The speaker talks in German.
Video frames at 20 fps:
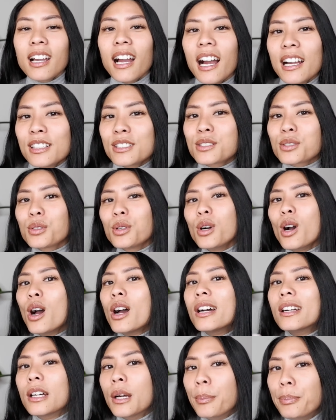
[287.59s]
Also
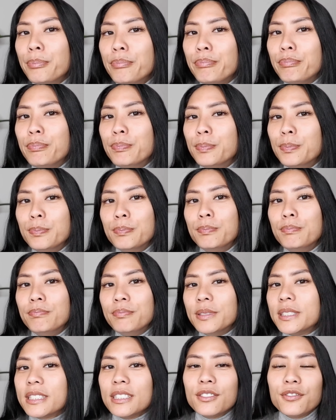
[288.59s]

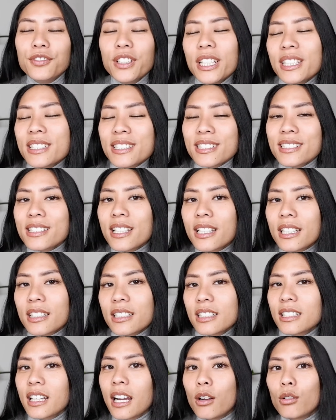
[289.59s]
sind wir ins
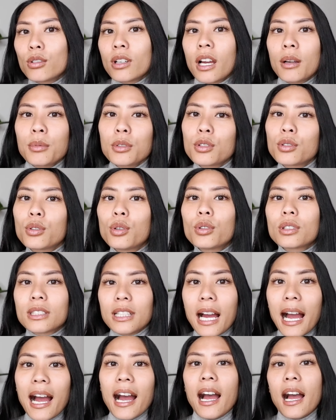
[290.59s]
Internet gegangen und haben
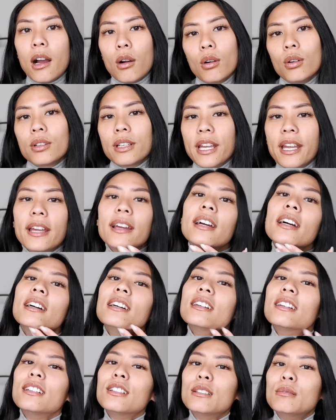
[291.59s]
geguckt, ah, okay,
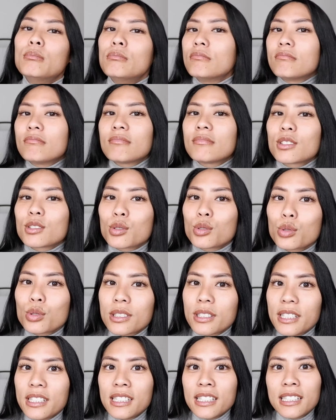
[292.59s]
ähm, so
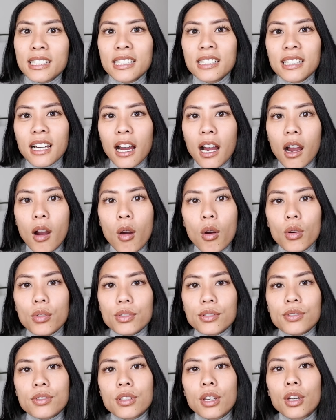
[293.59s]
sehen die Kinder
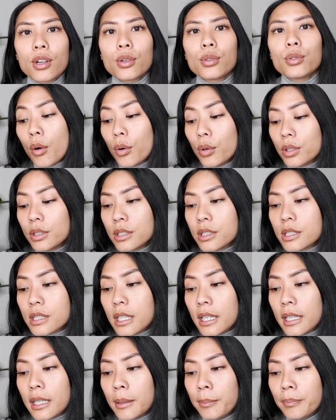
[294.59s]
aus. Und
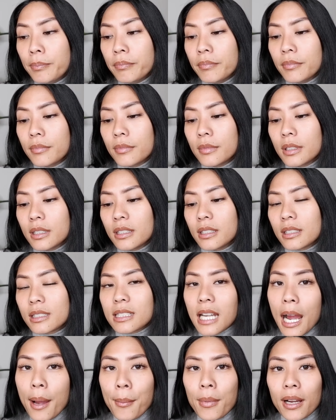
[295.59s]
ähm,
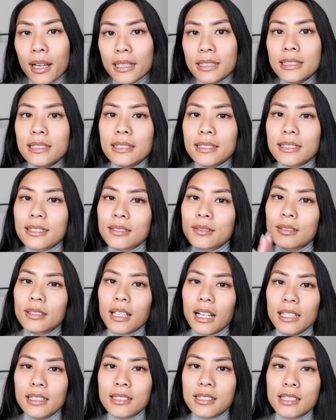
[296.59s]
damals,
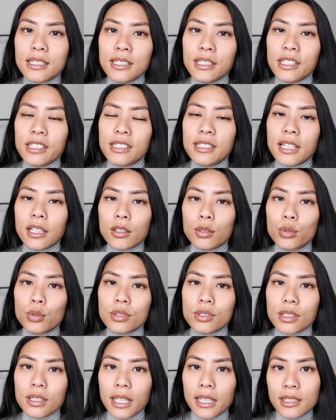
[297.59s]
als die
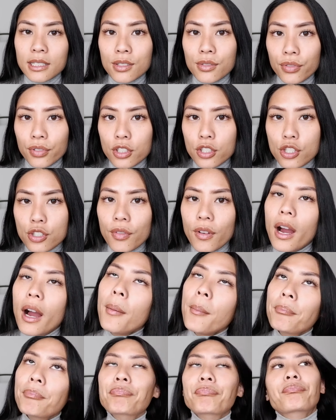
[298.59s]
Diagnose ganz frisch
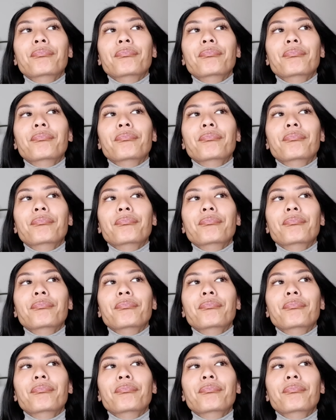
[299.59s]
war,